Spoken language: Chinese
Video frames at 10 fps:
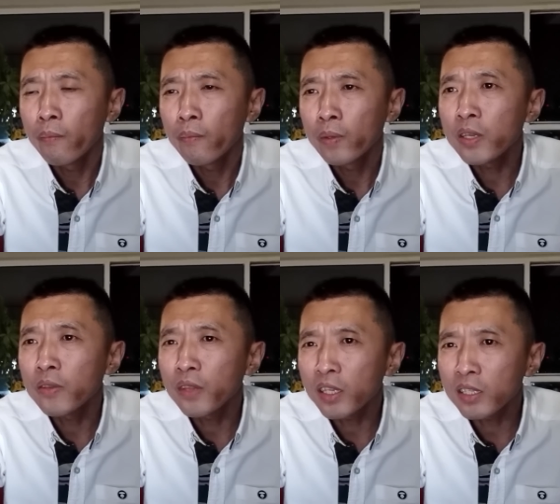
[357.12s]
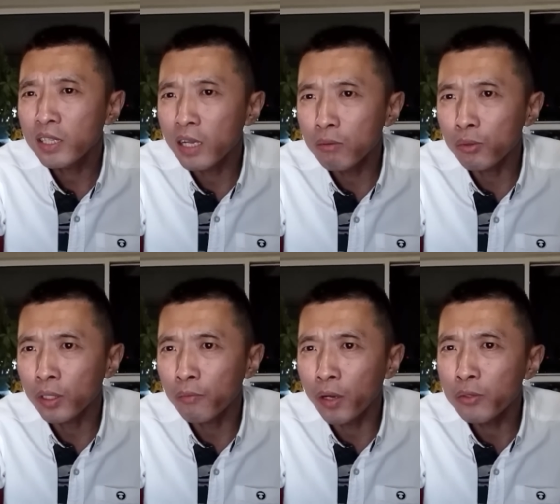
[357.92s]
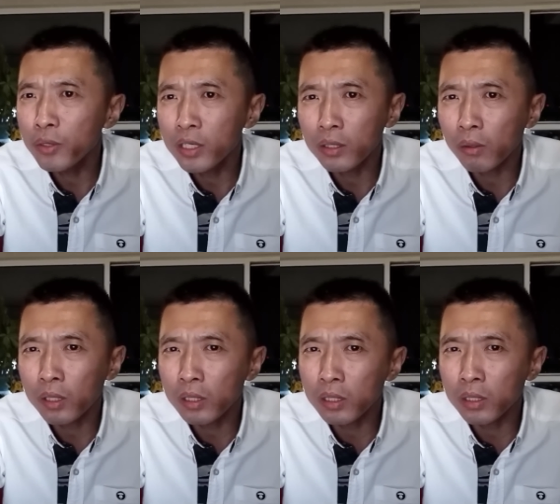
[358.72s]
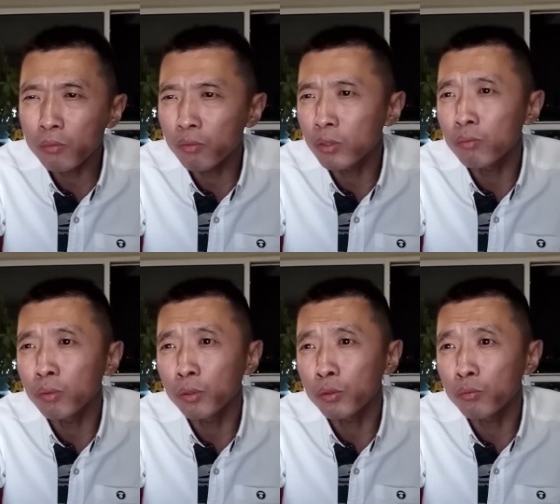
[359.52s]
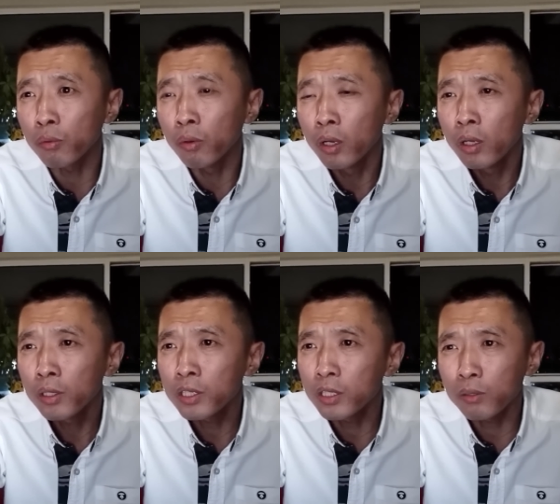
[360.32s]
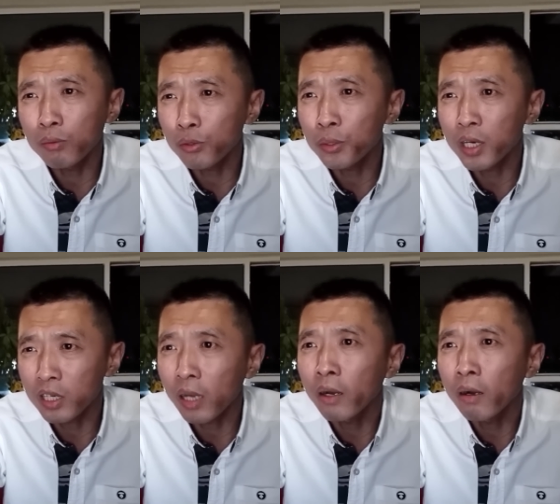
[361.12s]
现在三十五岁，他完全知道他自己五十五、六十五、七十五岁前啥样，